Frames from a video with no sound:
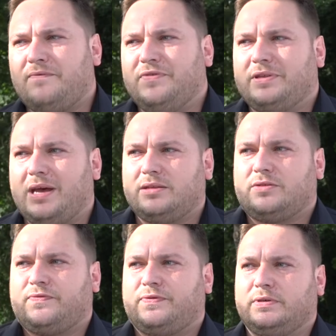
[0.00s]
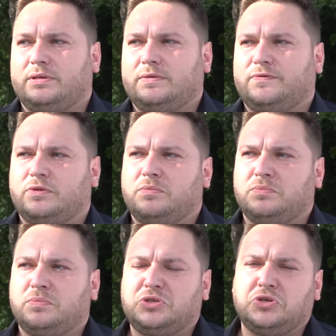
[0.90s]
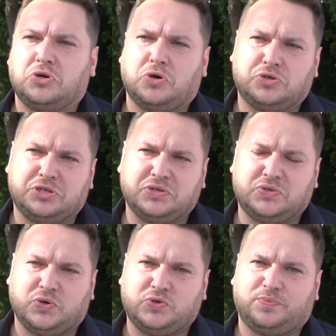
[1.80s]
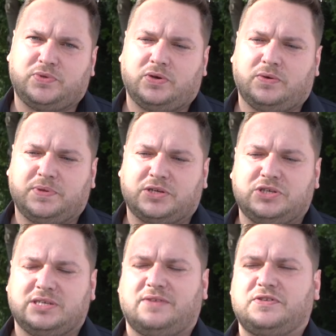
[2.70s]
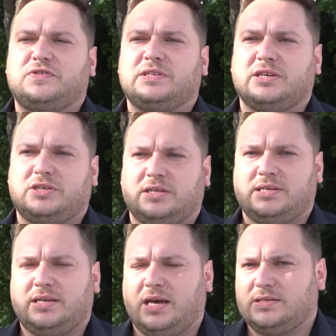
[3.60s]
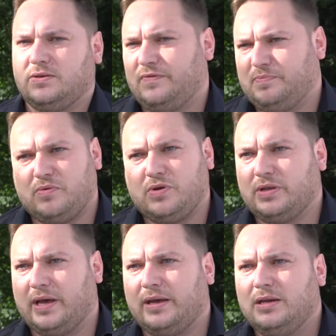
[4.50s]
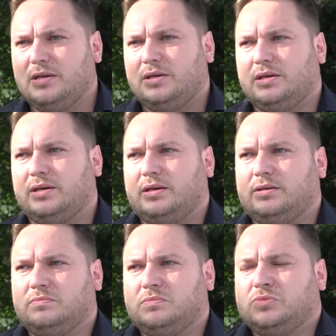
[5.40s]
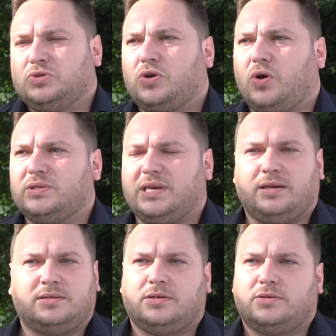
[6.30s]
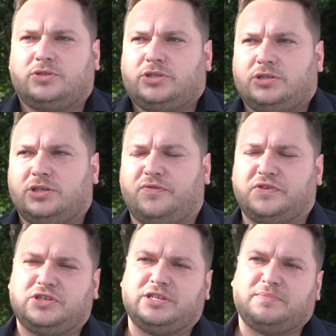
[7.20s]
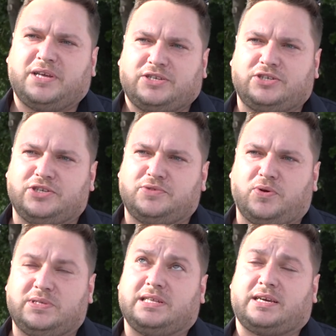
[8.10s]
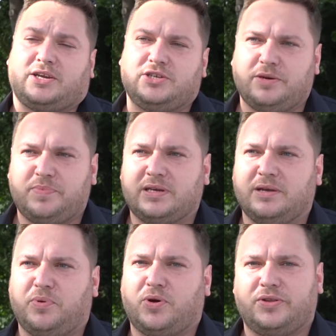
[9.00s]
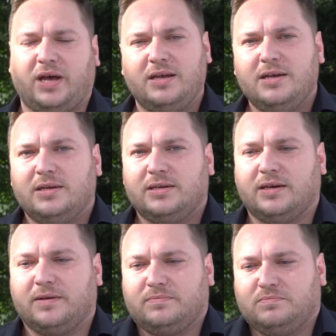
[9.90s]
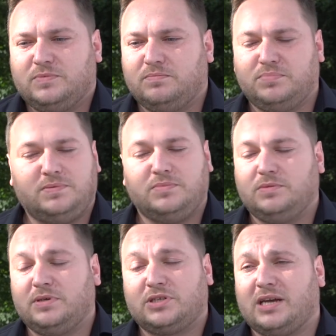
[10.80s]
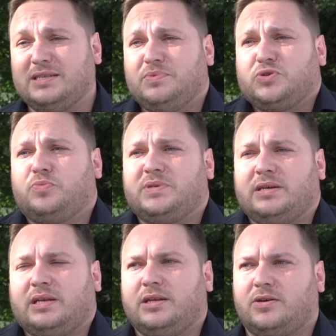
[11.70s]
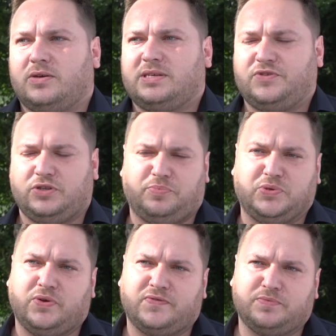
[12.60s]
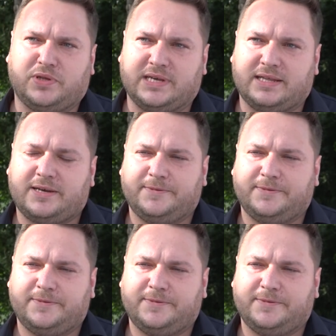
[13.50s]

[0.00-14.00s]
amfiteatr, w, w którym mieści się około 400 osób, to praktycznie zawsze wszystko wszystkie siedzenia są wypełnione do końca i to czy, czy towarzyszy nam deszcz, czy słońce, tak jak dzisiaj piękna pogoda. Mieszkańcy Biskupca i nie tylko zawsze dopisują w 100%.